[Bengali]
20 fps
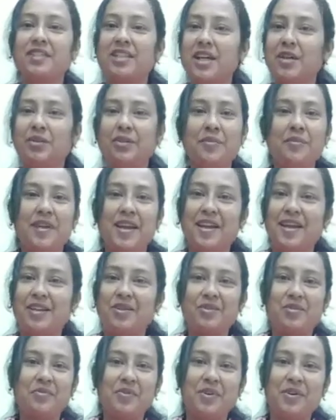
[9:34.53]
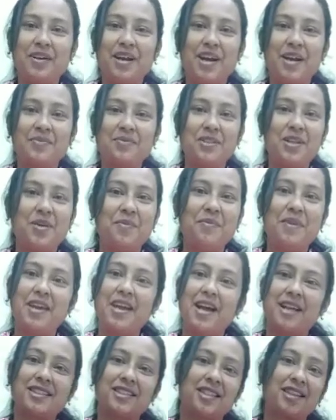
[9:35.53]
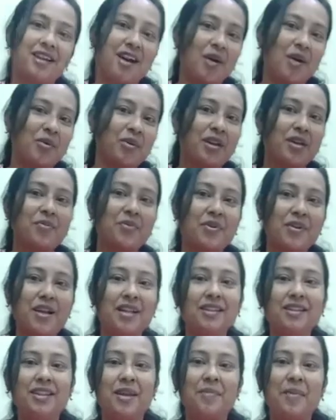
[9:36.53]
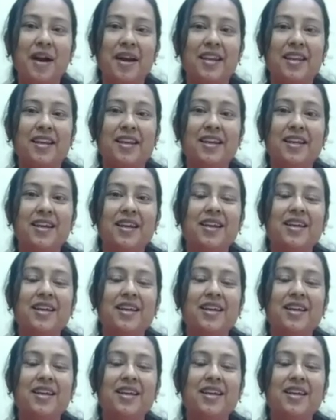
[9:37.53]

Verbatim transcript: যেহেতু মেয়ের একটু মন খারাপ ছিল মেয়ে আজকে কাউকেই ফোটা দিতে পারেনি